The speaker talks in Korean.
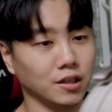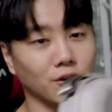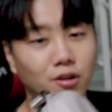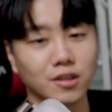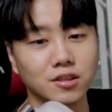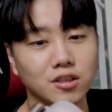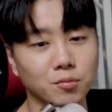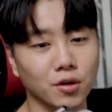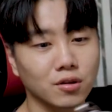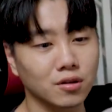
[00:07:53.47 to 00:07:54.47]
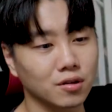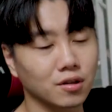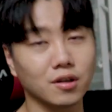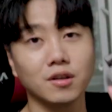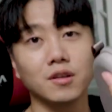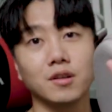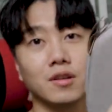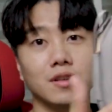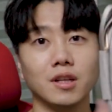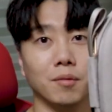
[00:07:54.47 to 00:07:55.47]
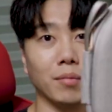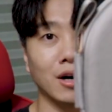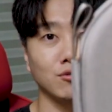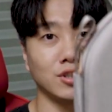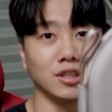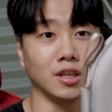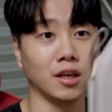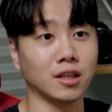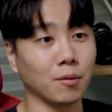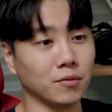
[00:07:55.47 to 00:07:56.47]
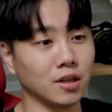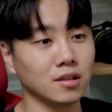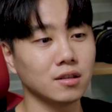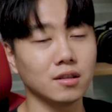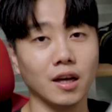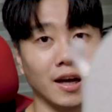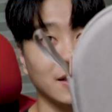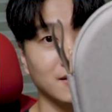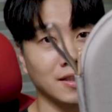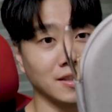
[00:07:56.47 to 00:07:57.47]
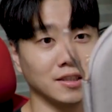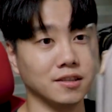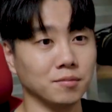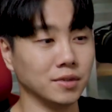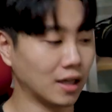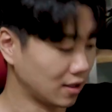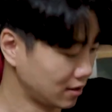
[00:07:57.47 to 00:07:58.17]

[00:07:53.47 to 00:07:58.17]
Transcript: 이렇게 뜯으면 네, 파우치에 담긴 네, 헤드셋이 있습니다